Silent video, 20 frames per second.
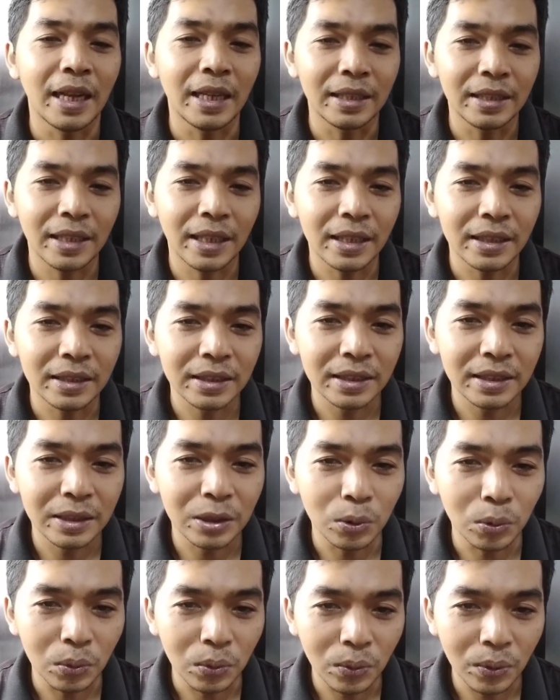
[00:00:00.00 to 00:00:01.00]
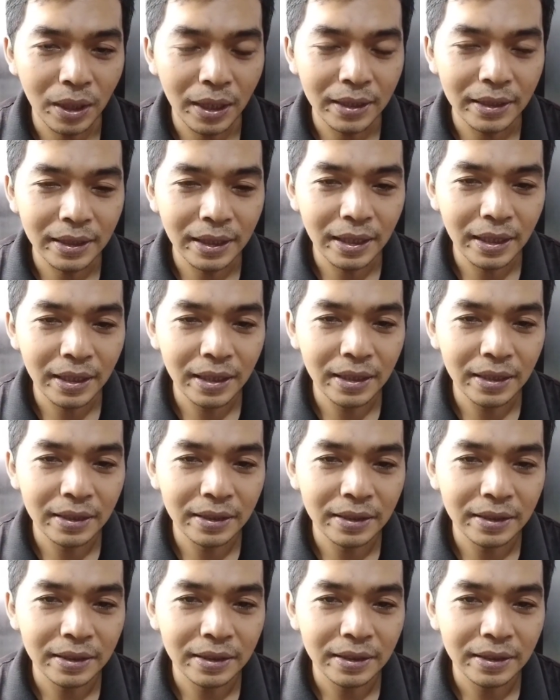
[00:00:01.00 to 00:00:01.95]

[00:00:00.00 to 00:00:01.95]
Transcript: atas dukungannya.